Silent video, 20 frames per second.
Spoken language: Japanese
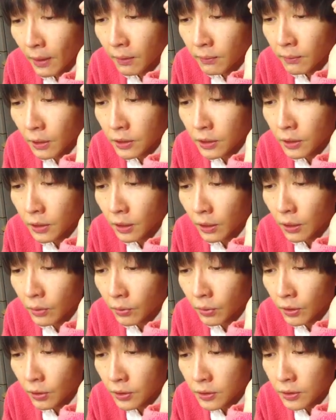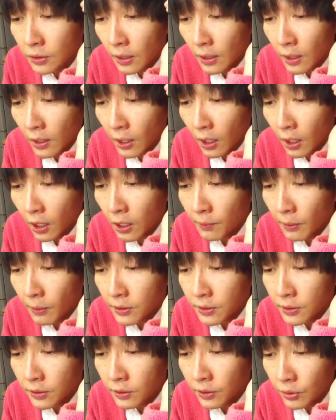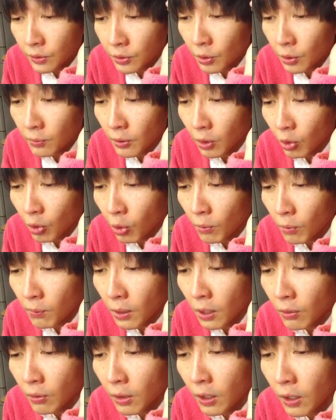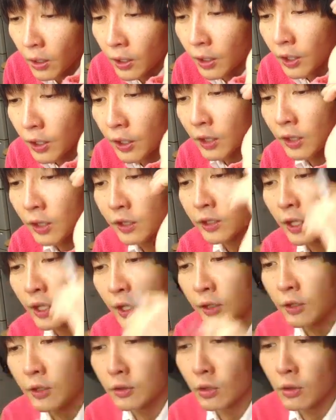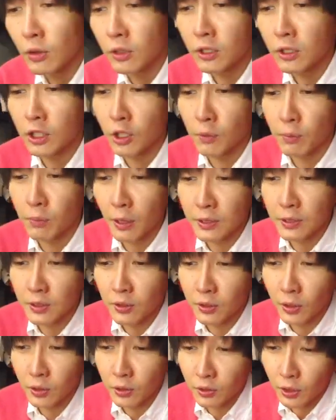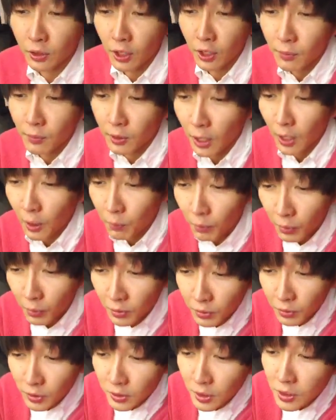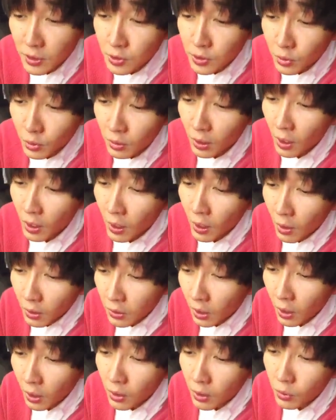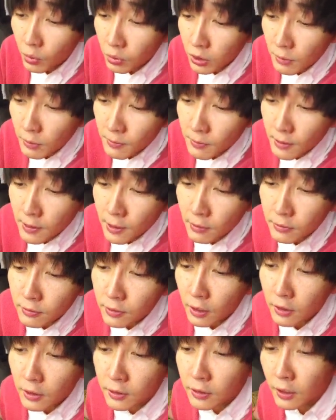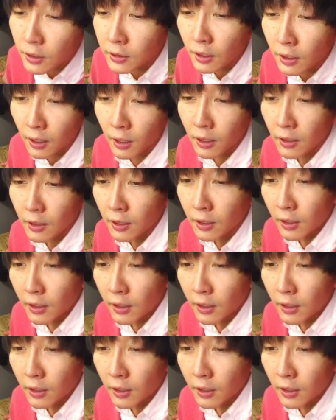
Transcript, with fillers: マジかっこいいです。あれバズってる。そんばこんばんは。へえ、TikTok でもバズってるって、やば、が僕の戦争、学校でみんな歌ってた。